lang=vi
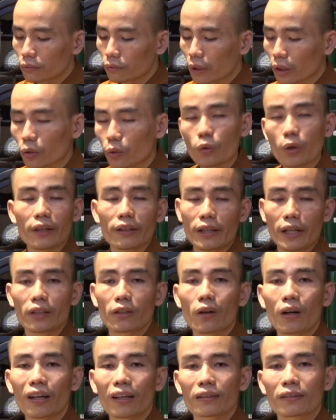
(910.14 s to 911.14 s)
ta tu hành giải
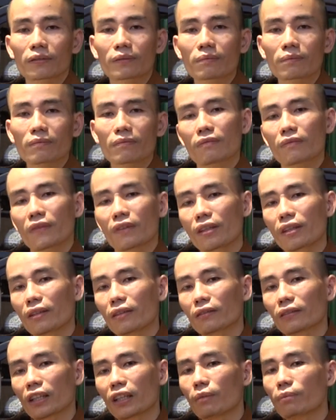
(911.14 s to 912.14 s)
thoát,
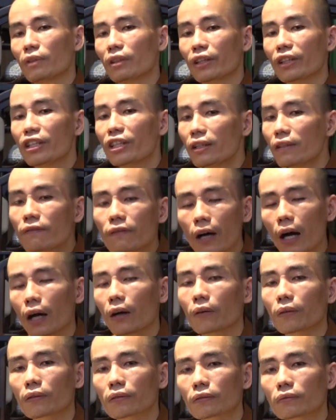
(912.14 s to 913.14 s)
nhưng ta không được dính
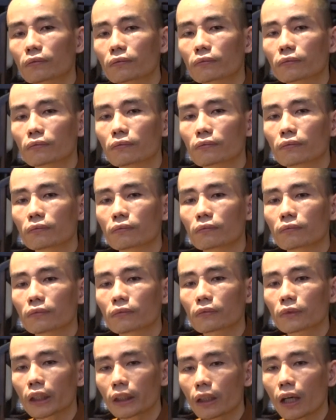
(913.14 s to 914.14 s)
vào
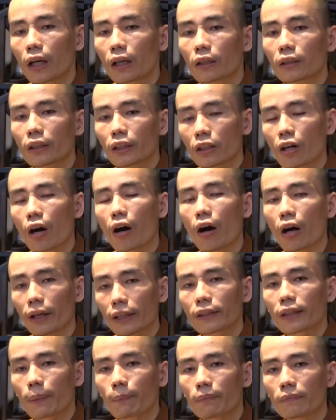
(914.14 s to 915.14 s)
cái thân, cái thọ,
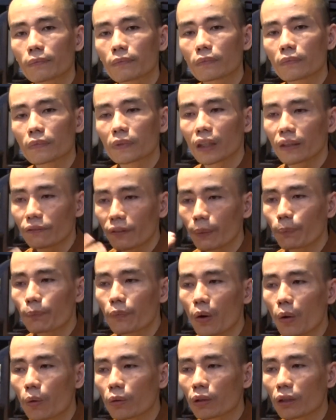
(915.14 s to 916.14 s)
cái tâm, cái pháp
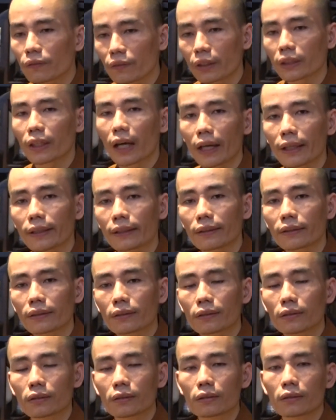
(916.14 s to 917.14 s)
môn, cái vị thầy.
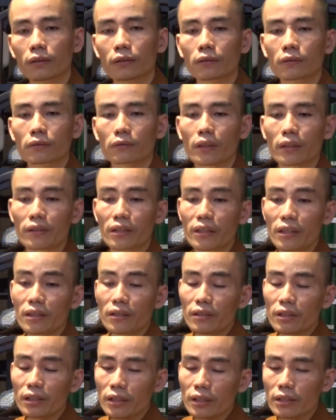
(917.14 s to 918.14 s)
Ta
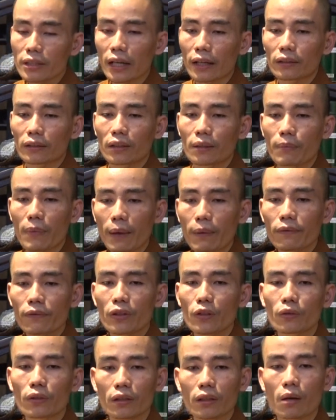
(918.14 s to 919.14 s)
dính chặt, ta bám
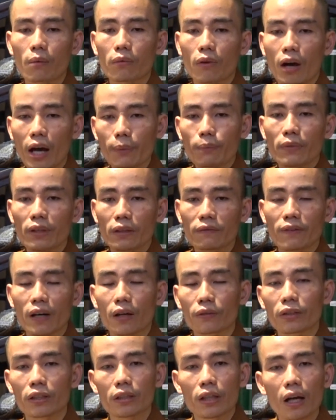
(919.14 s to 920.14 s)
víu, ta đồng hóa mình
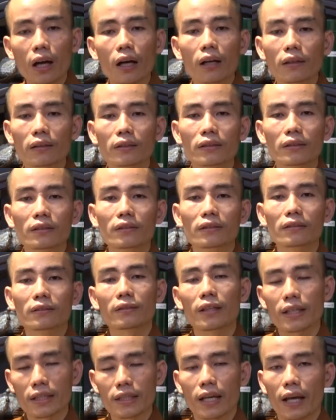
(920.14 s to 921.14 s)
vào trên đó
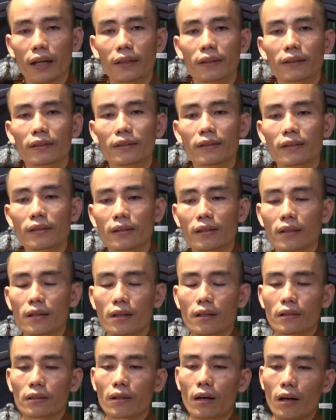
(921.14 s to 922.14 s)
là sai.
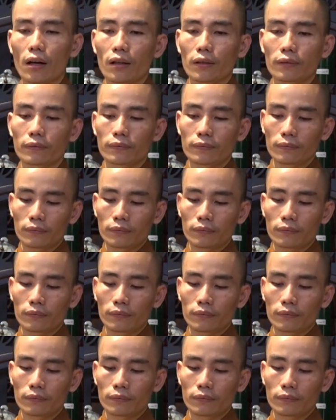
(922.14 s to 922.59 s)
Còn